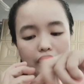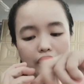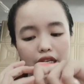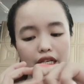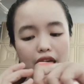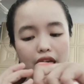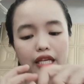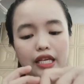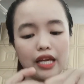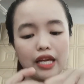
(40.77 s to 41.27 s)

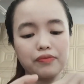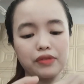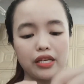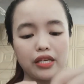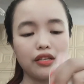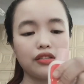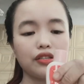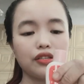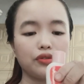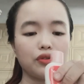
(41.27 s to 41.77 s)
cái này em sẽ
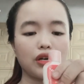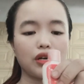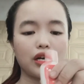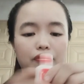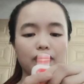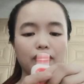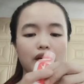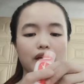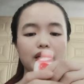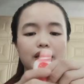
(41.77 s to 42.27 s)
giới thiệu
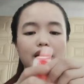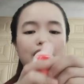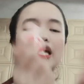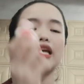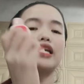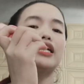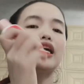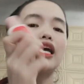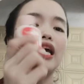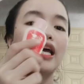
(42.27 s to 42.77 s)
ờ, về cái chai này